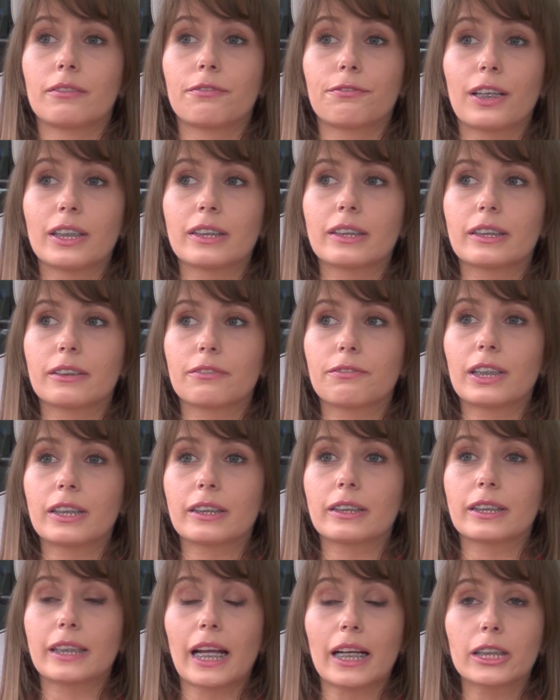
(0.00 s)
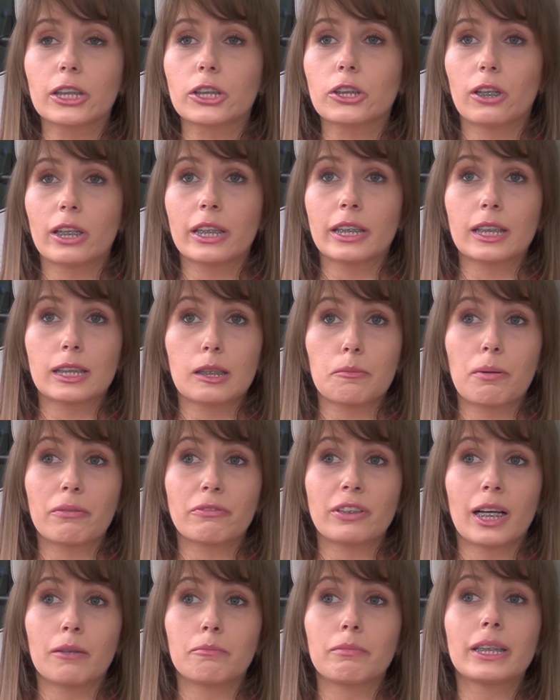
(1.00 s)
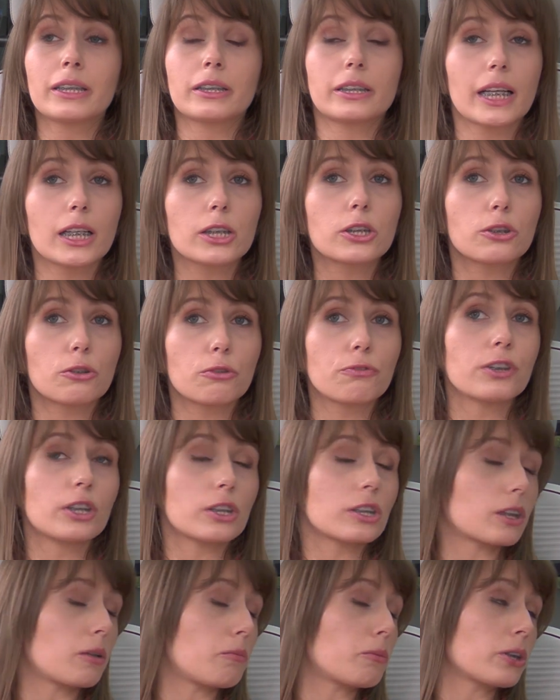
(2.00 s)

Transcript: więc, więc takie szkolenia zapewniamy. Też również w